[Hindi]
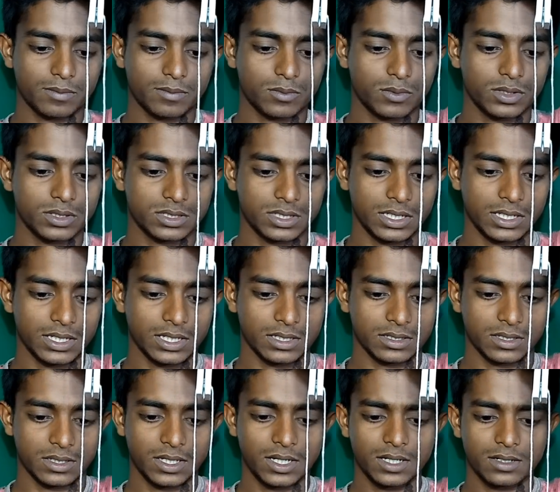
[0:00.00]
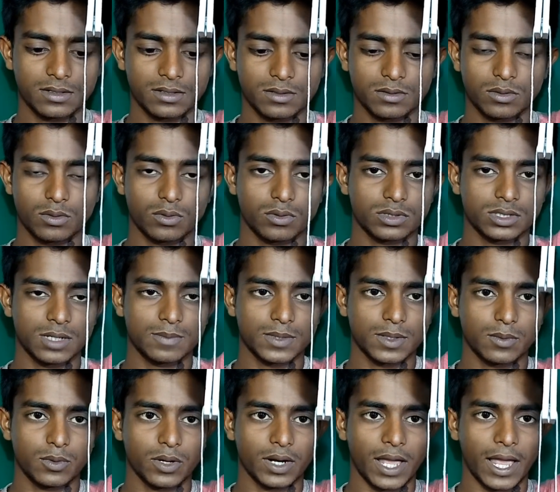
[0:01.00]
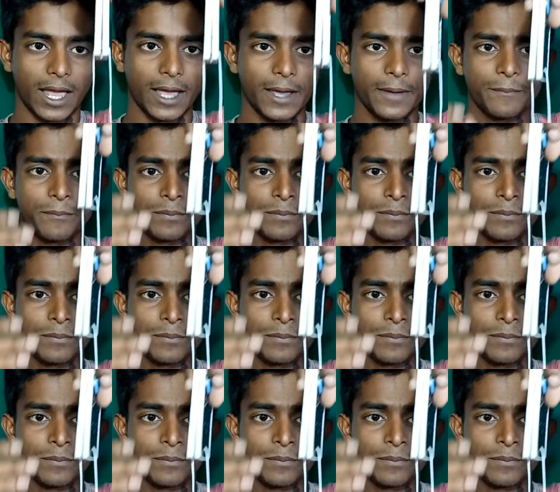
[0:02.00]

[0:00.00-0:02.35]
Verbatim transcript: आपको इस तरीके से देखिए दोनों सेम सेम हो गया है